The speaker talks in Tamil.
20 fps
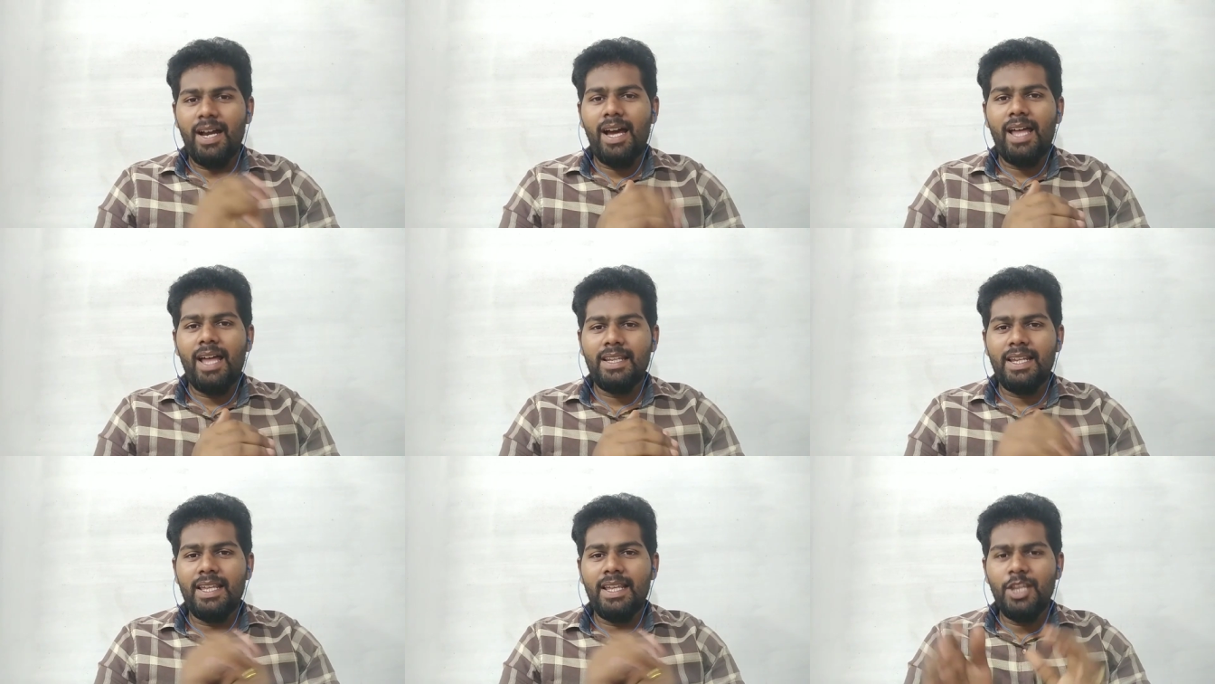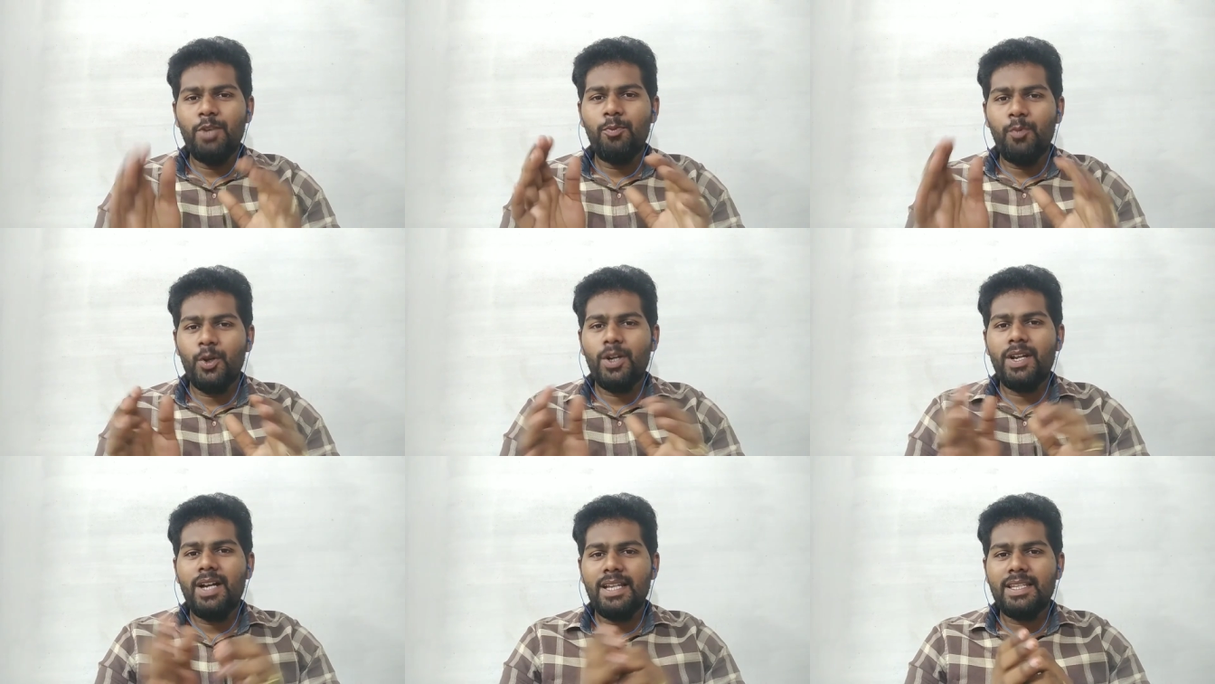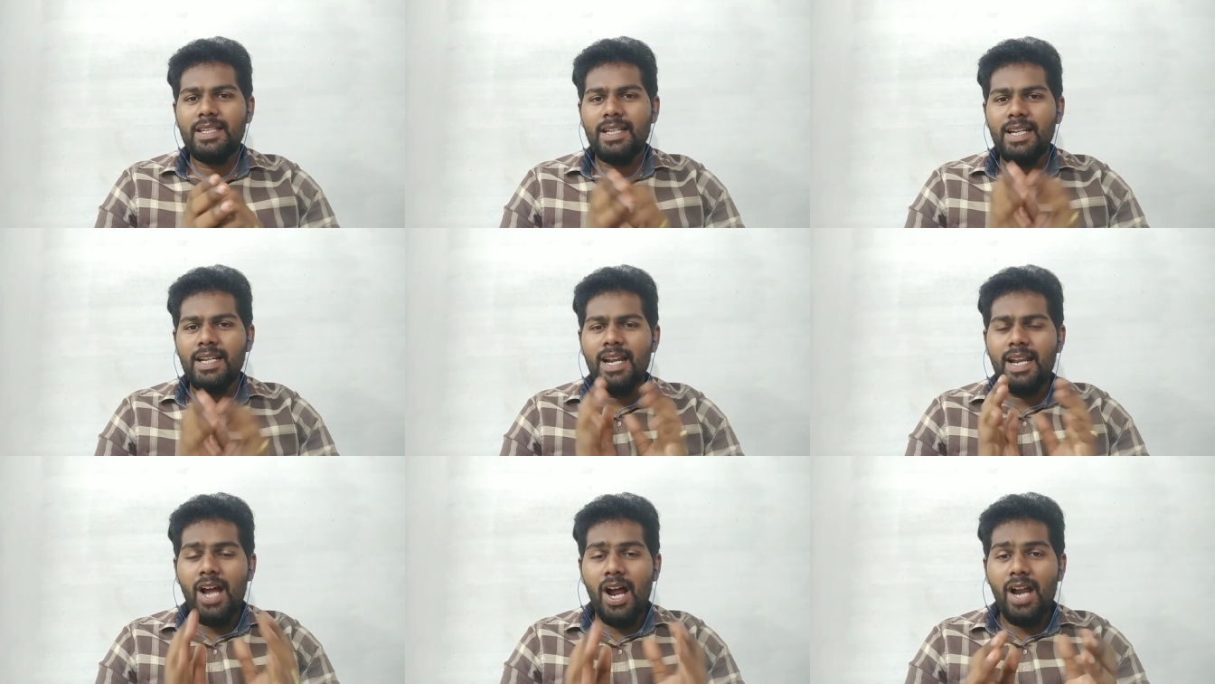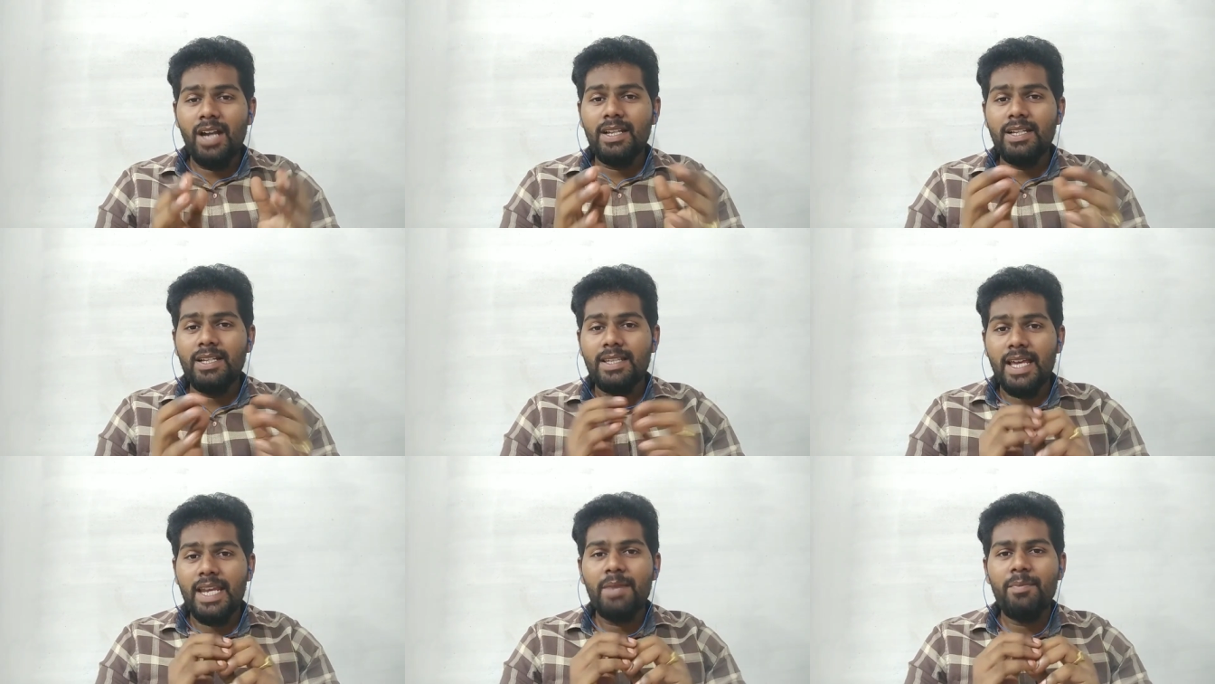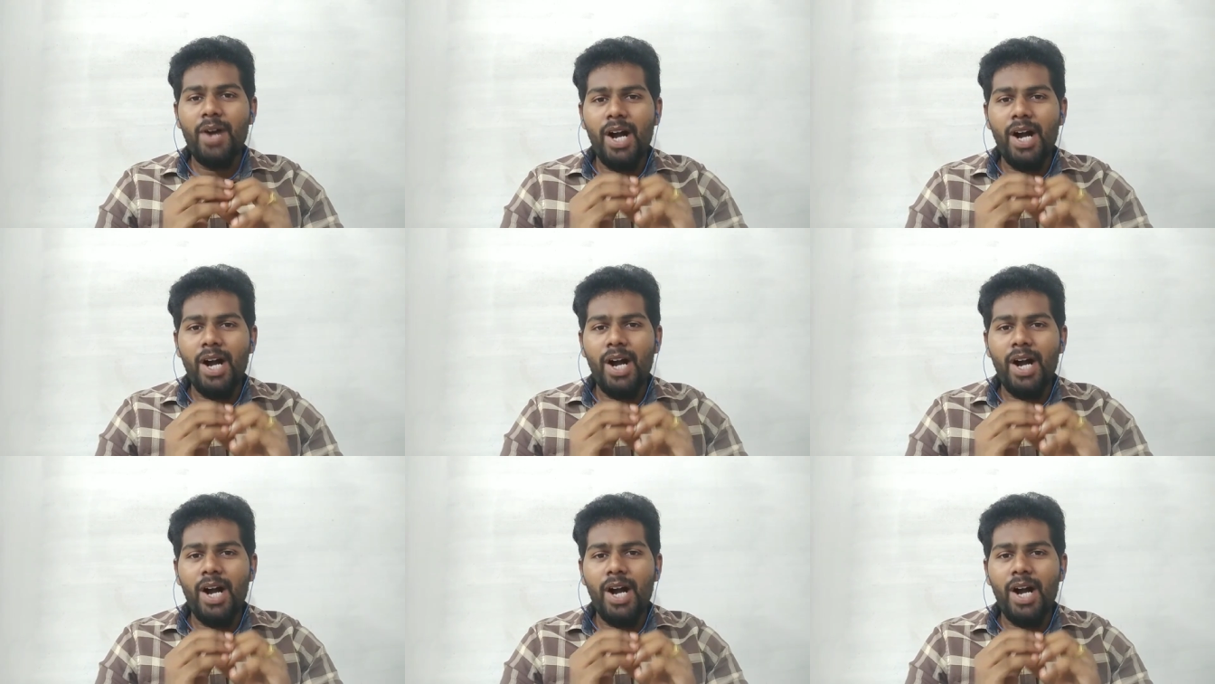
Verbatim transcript: அதில் இருந்த பொற்காசுகளை நான்கு சரி